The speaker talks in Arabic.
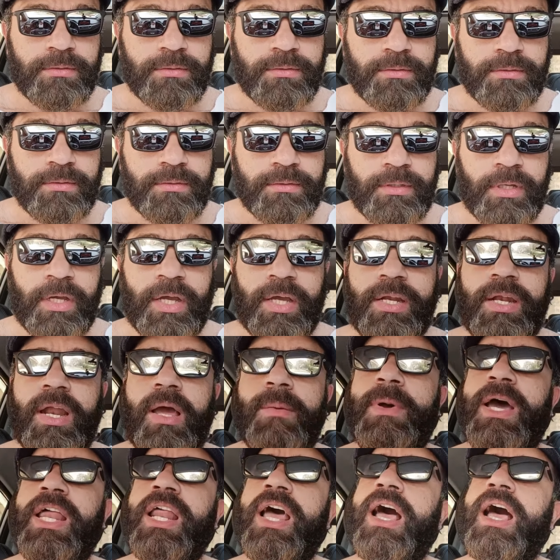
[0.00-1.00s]
انما
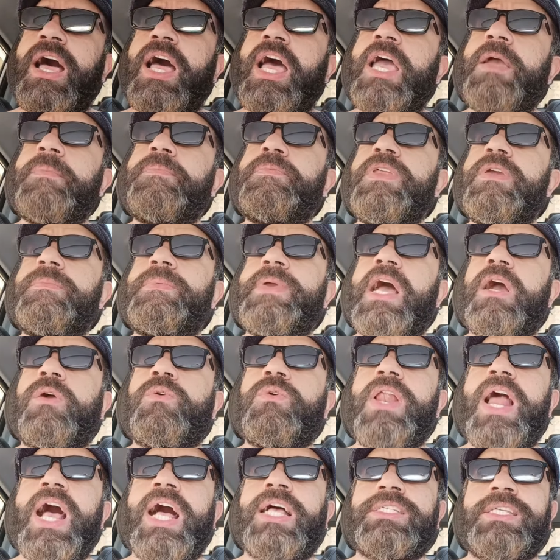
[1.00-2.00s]
انا ابني بياكل
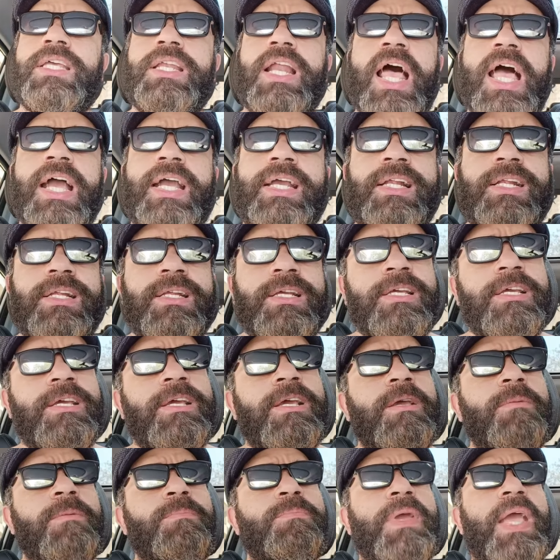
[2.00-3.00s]
احسن اكل
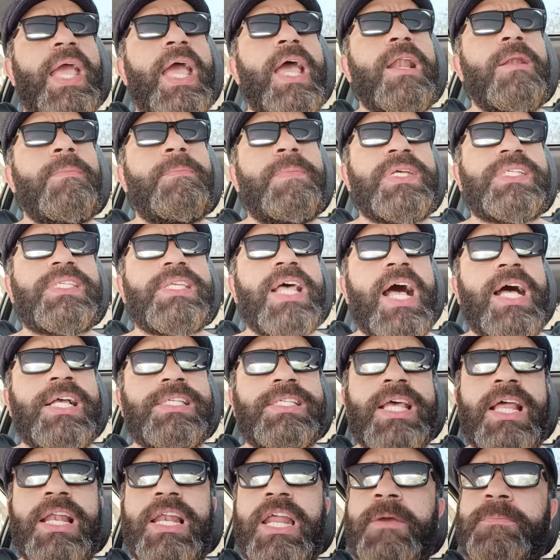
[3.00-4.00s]
بيلبس
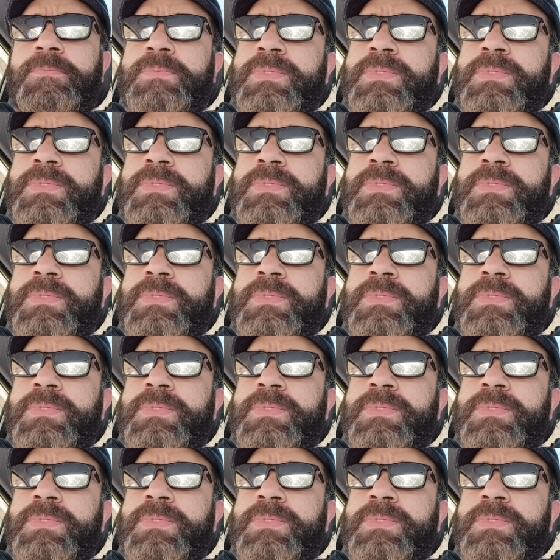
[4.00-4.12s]
احسن لبس